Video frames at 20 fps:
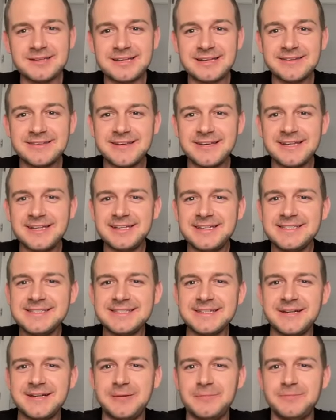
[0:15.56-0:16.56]

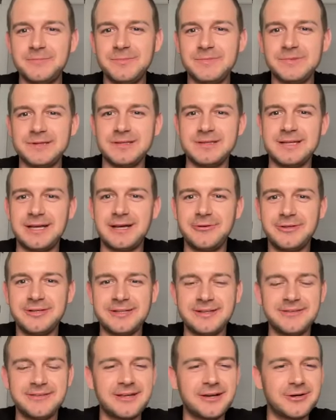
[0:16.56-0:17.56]
Tatsächlich, ähm, dadurch,
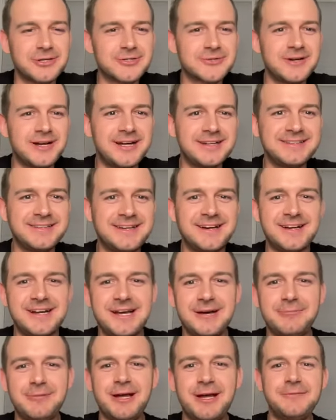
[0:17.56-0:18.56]
dass ich ja auch schon acht Jahre
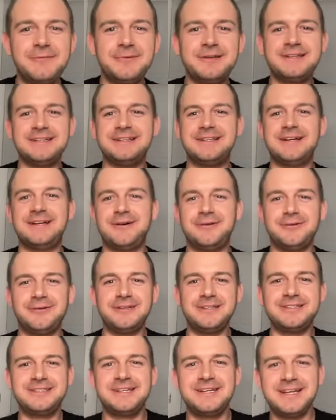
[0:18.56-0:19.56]
dabei bin äh,
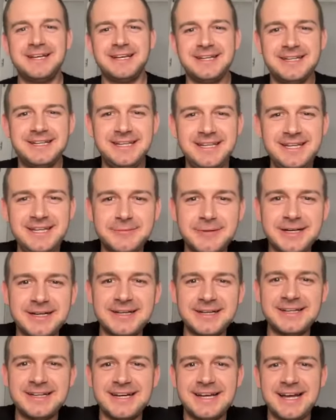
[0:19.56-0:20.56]
und die
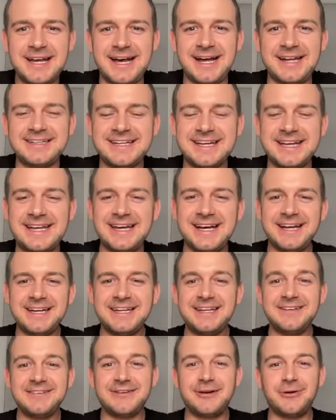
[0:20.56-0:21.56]
liebe Andrea,
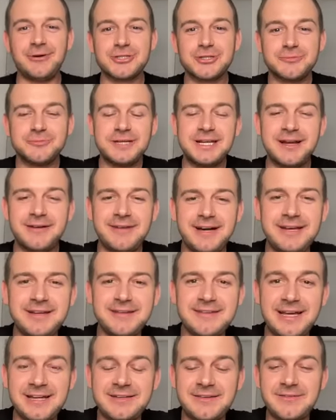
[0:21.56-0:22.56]
die ist auch schon mittlerweile
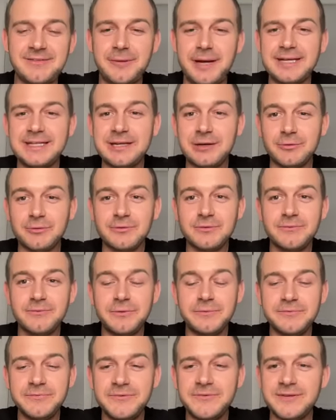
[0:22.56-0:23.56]
seit
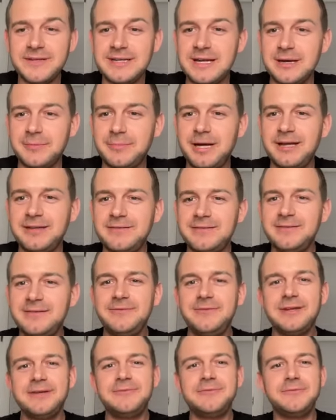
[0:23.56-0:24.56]
2015 dabei. Sie
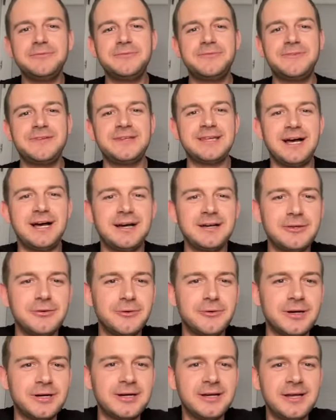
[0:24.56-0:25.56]
ist 54 Jahre
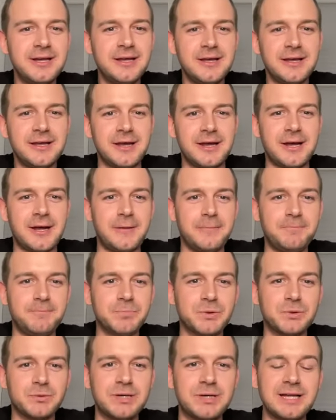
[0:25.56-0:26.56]
jung
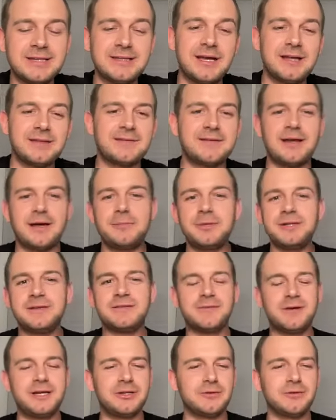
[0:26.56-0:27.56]
ähm, und hat das
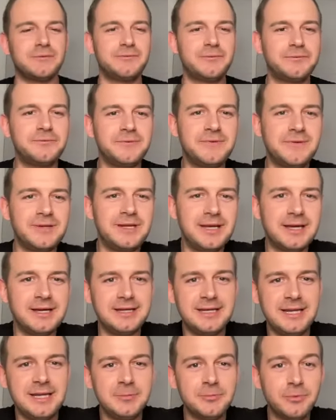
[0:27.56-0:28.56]
damals 2015
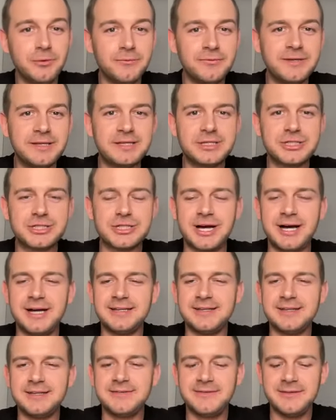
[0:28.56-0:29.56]
nebenberuflich
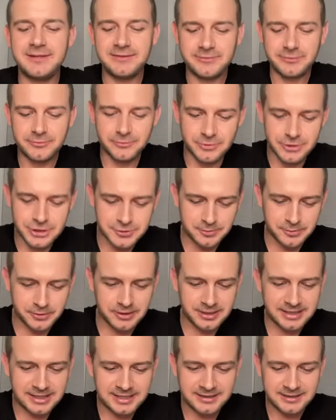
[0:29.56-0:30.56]
gestartet. Sie ist
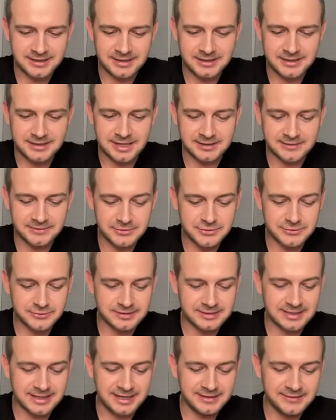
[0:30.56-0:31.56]
ursprünglich, äh, hat sie
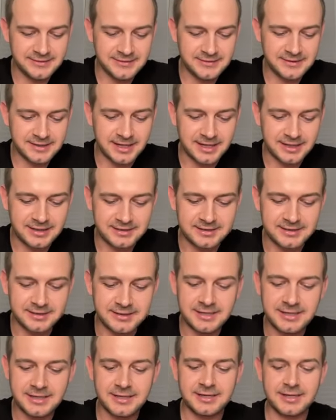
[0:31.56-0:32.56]
schon 30
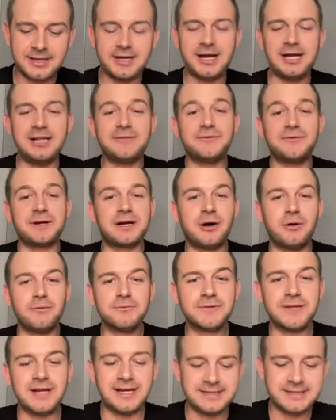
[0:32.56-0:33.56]
Jahre äh, als
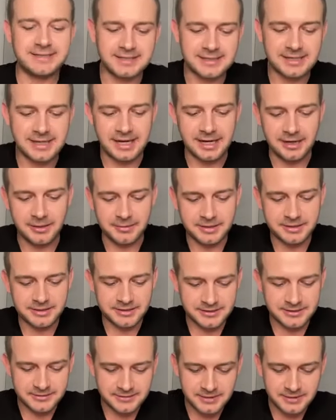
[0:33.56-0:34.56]
Verkaufsleiterin
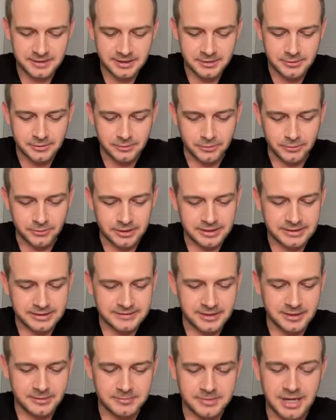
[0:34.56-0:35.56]
gearbeitet und
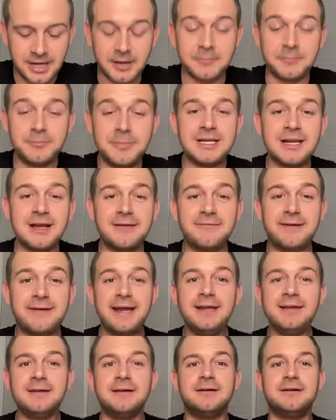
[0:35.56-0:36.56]
ähm, ja,
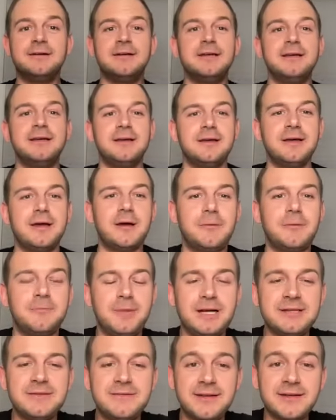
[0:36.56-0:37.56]
mittlerweile ähm,
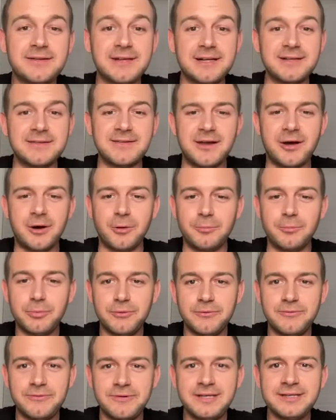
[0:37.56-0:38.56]
macht sie das Ganze
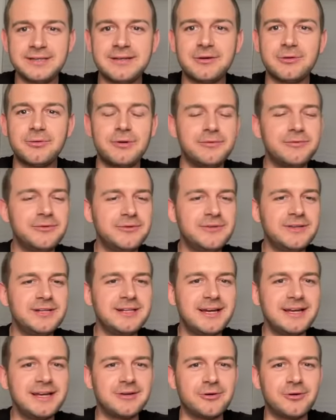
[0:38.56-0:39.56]
hauptberuflich. Darüber wird sie
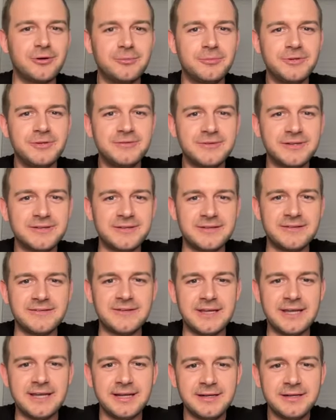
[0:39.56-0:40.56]
gleich auch noch ein bisschen was
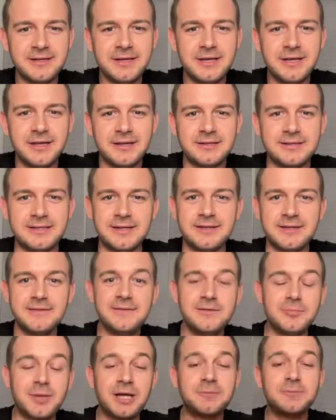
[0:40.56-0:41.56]
erzählen, denn
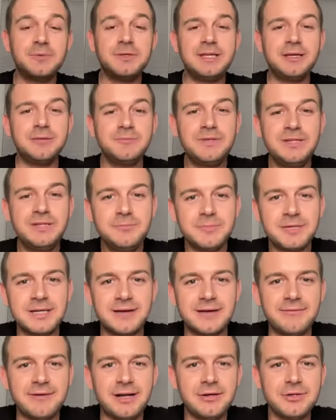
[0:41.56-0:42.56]
sie macht mit ihrem Team
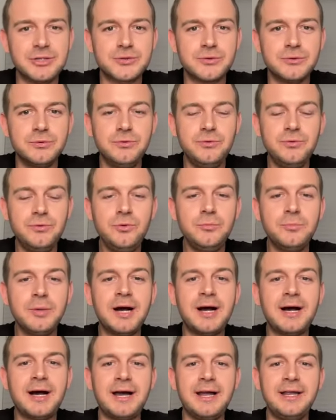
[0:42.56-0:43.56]
mittlerweile schon
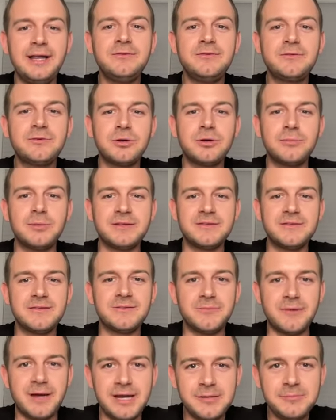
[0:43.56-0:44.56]
über
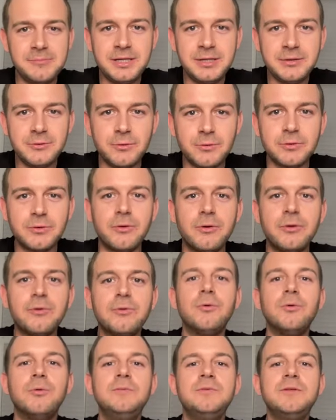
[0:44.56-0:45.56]
1,2 Millionen
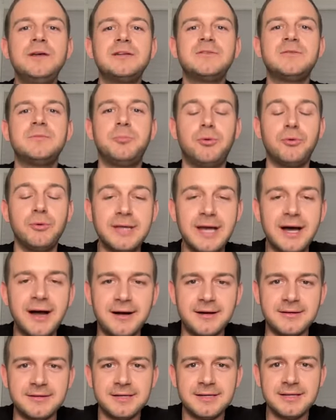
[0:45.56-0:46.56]
Euro Umsatz pro
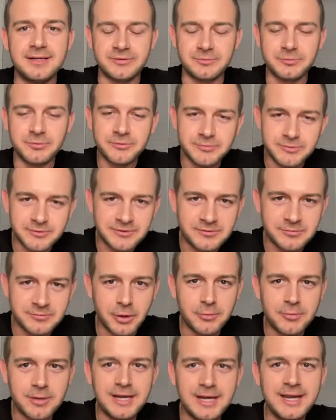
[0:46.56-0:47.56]
Jahr. Das muss man sich
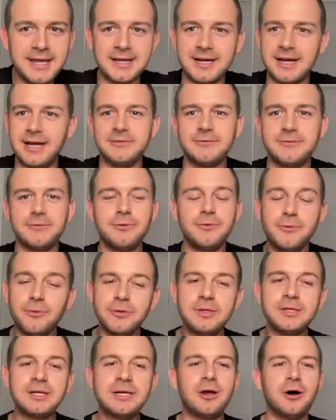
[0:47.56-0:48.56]
mal überlegen. Also
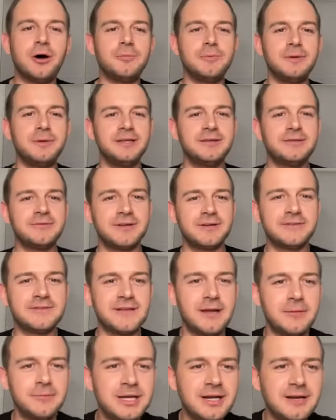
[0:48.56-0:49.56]
unglaublich, was
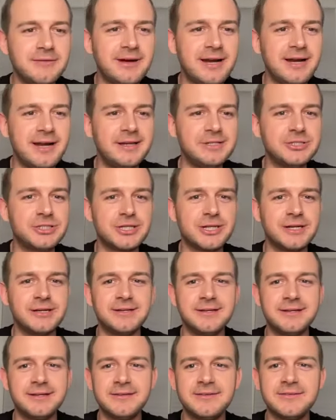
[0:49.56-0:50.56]
da mittlerweile
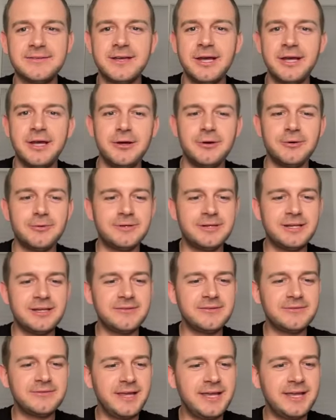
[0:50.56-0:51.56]
entstanden ist. Und
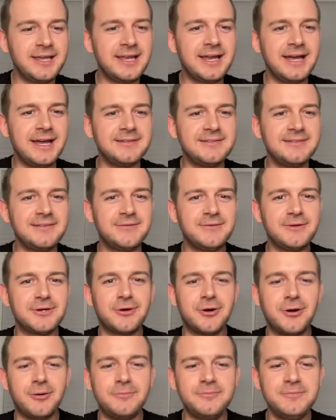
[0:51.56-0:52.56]
deswegen herzlich
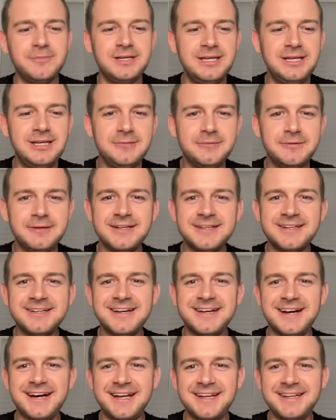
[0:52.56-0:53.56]
willkommen,
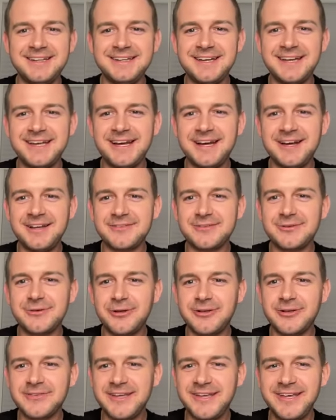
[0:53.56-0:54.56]
liebe Andreas
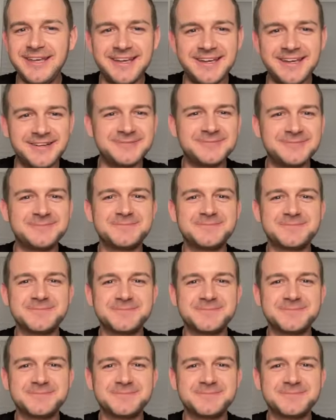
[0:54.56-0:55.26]
Grotzki.